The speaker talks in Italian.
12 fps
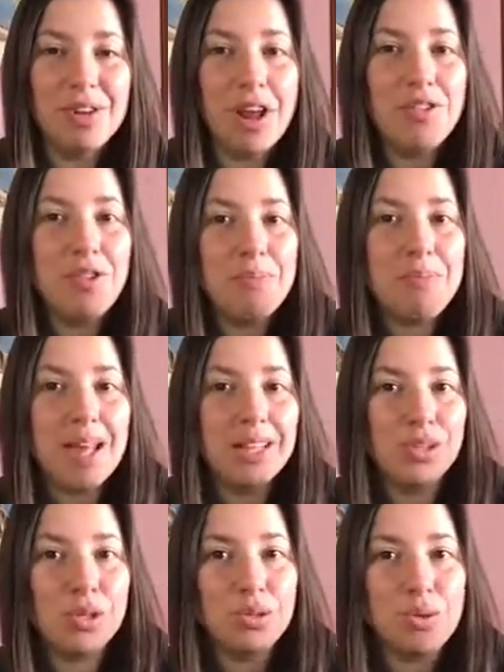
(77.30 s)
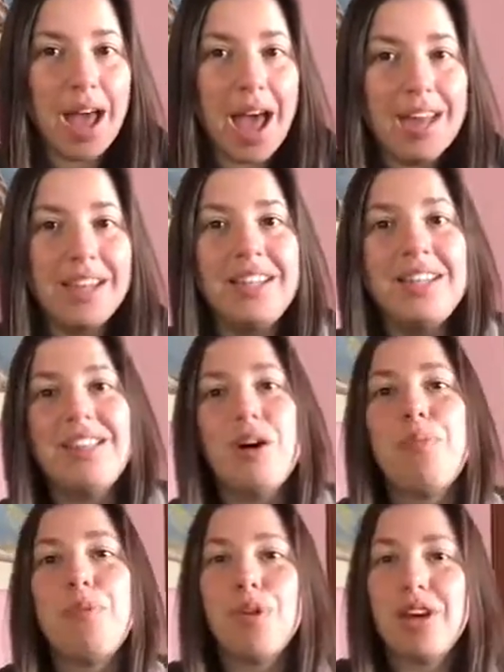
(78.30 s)
anno e mezzo, due anni
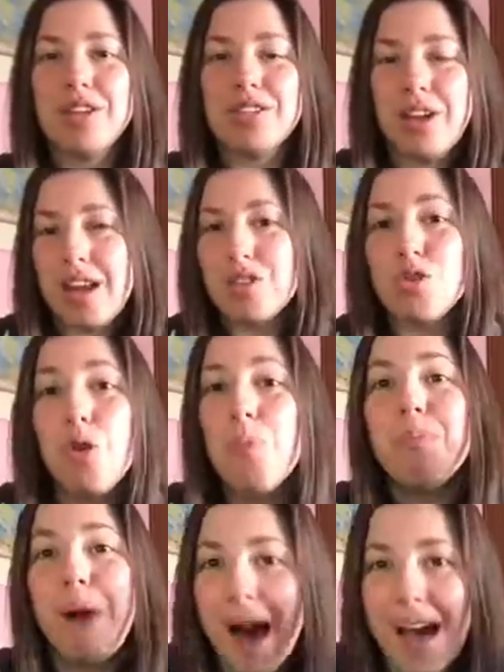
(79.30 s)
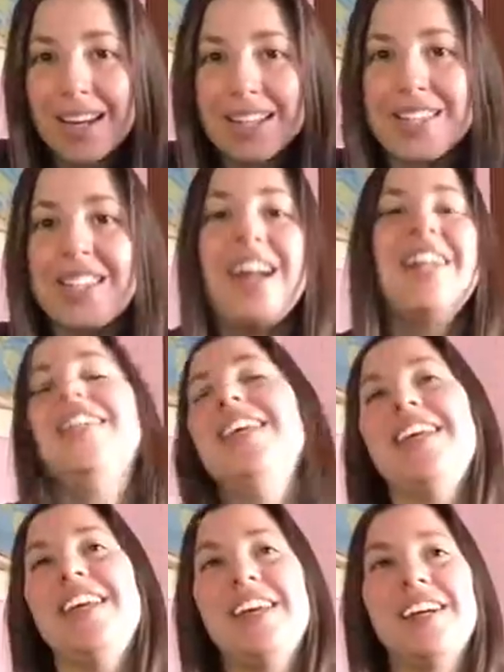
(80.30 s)
dopo la, la scomparsa di
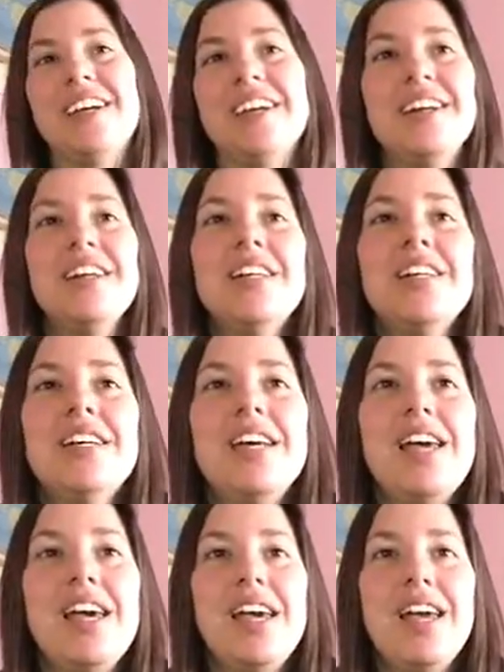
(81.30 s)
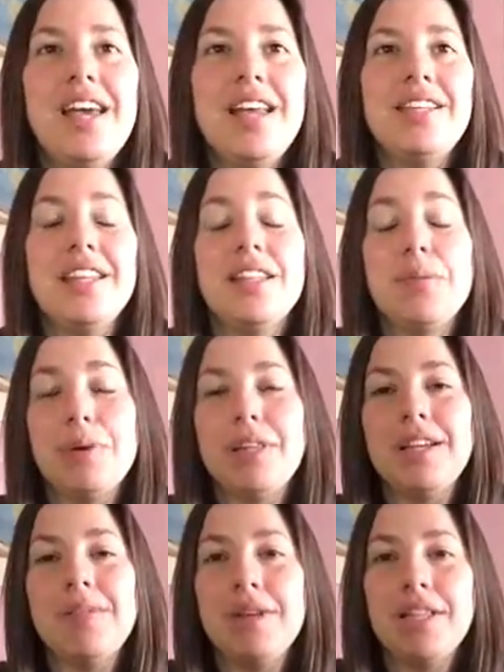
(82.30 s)
Rick e, e niente,
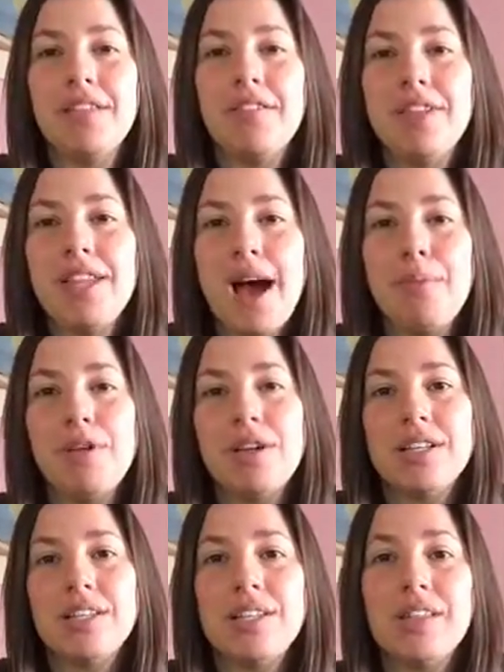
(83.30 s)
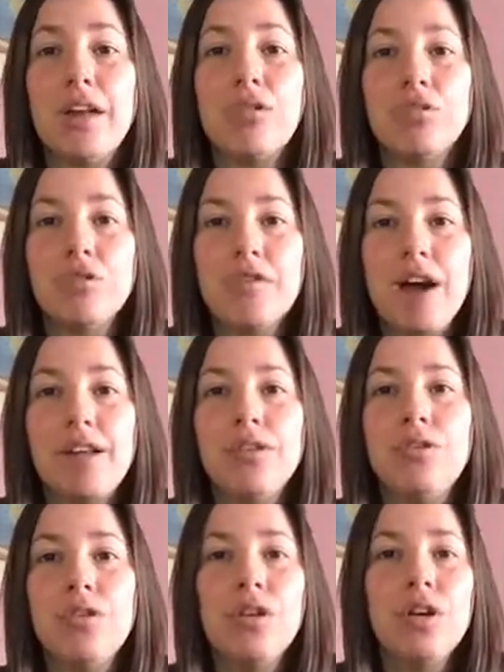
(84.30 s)
praticamente vediamo che si stanno
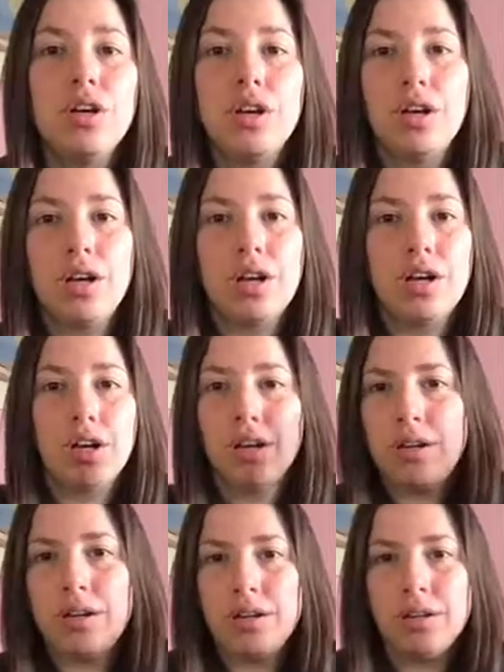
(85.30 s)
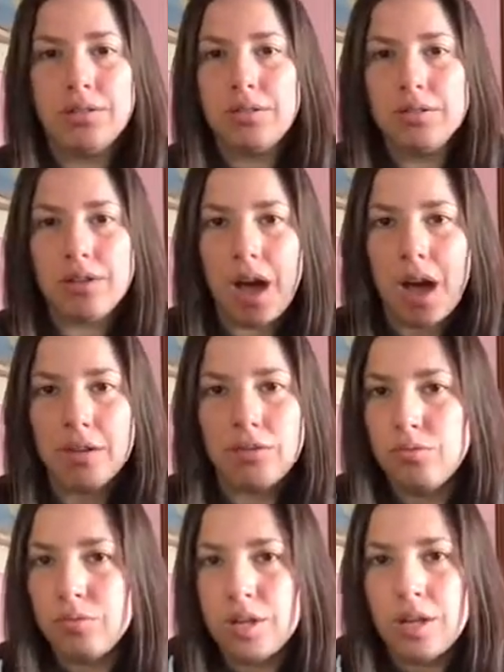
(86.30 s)
trovando eh, ad,
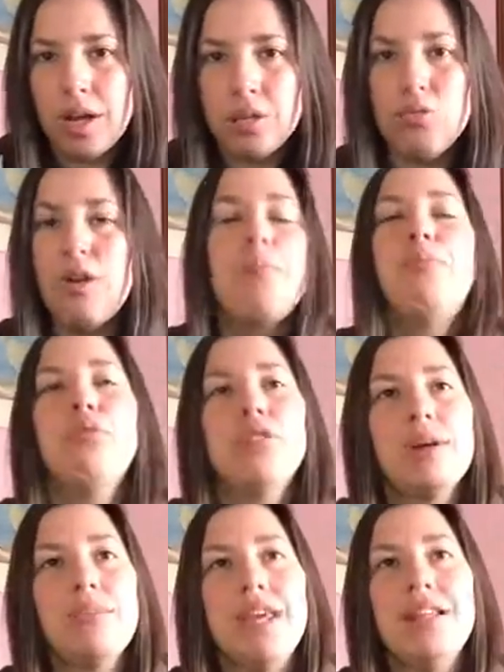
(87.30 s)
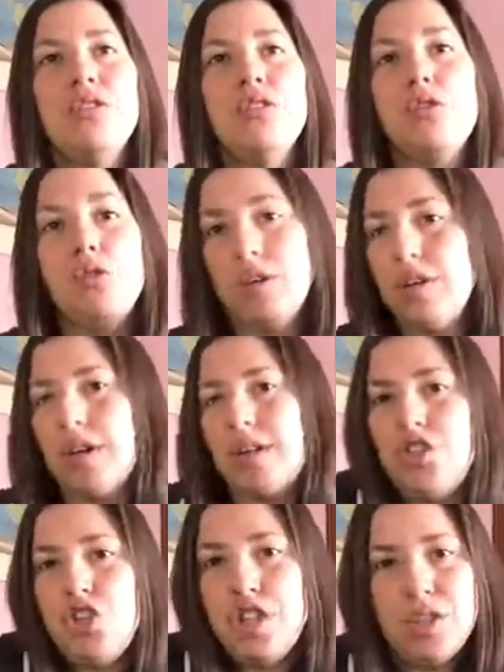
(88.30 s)
un, ad, un, appuntamento con
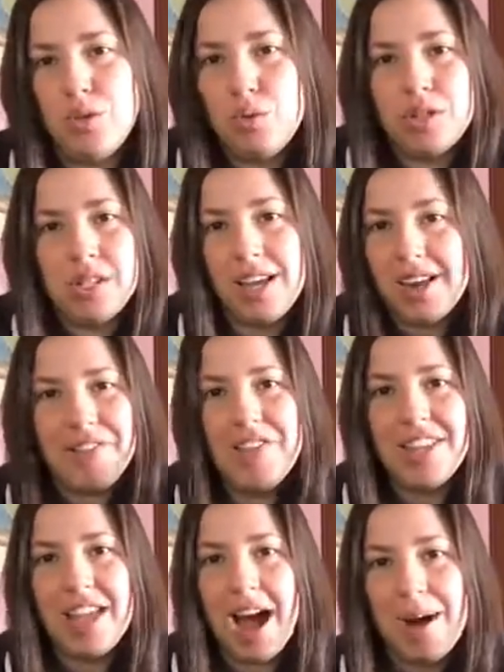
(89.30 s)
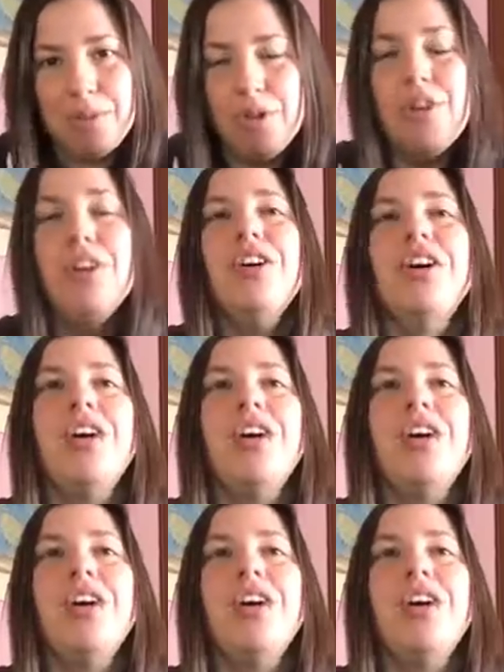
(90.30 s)
Jesus che rivediamo